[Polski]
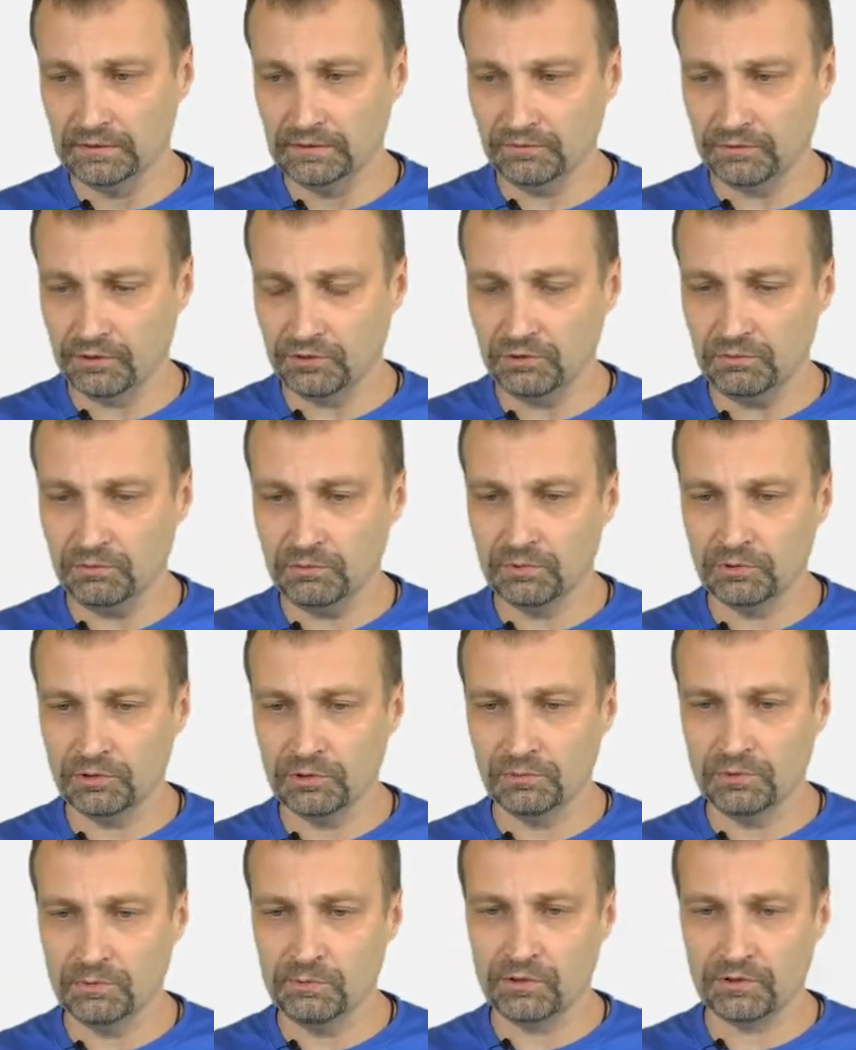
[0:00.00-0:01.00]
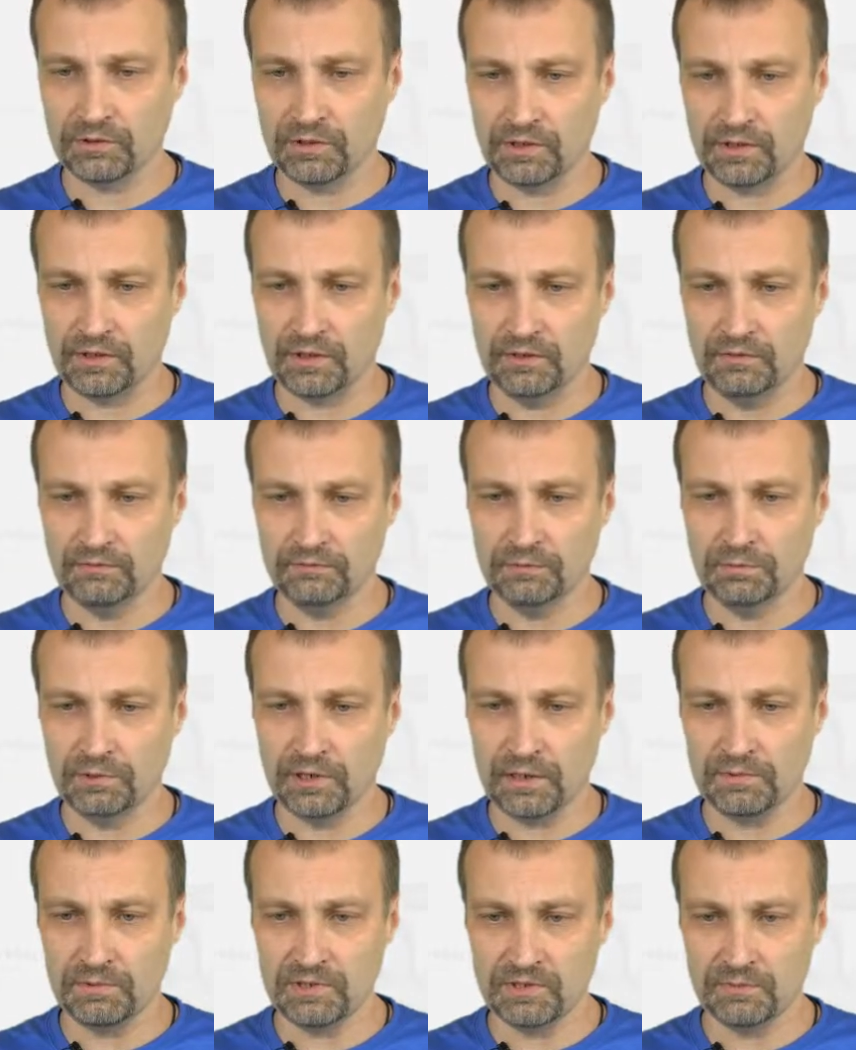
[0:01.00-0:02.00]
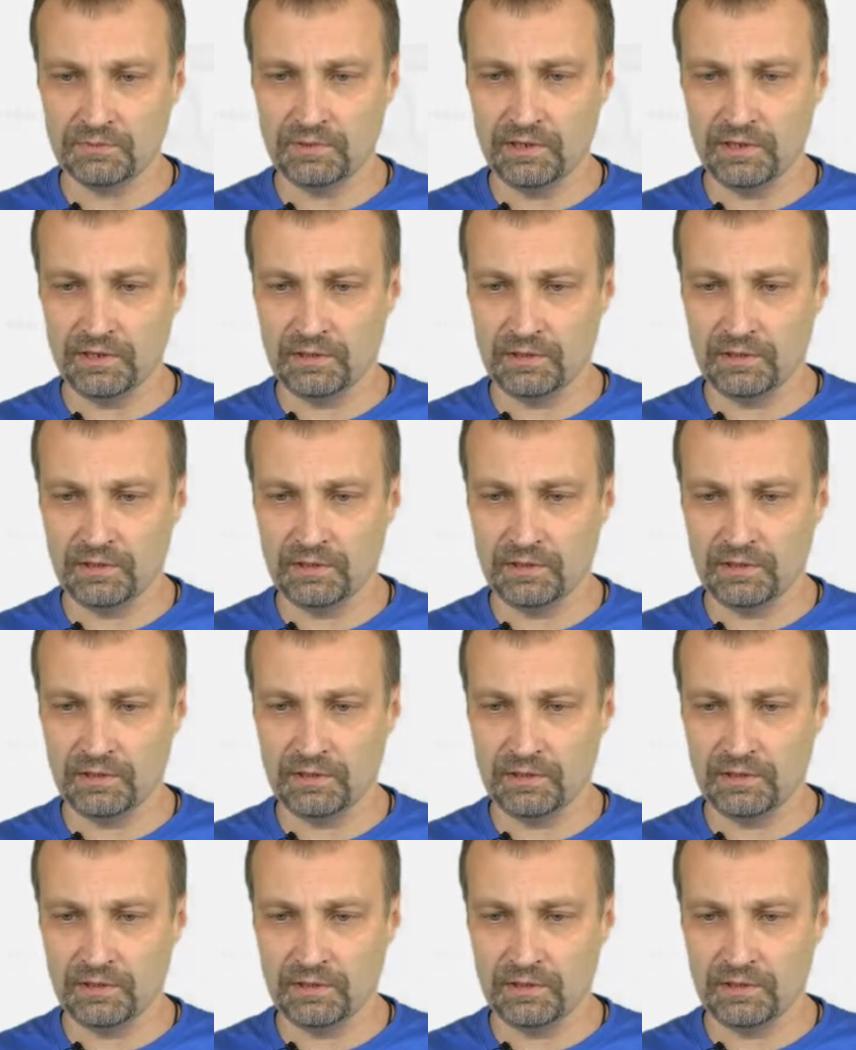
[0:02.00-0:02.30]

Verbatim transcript: Wchodzimy do biblioteki, wybieramy sobie